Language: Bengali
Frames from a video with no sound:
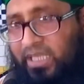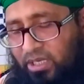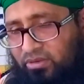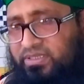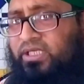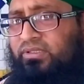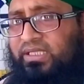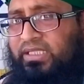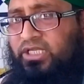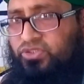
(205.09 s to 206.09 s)
তারাও যেন
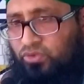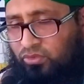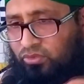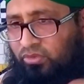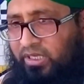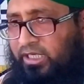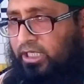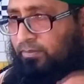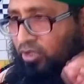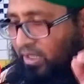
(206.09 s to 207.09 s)
তাদের চক্ষুকে
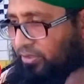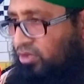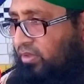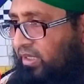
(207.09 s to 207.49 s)
নিম্নগামী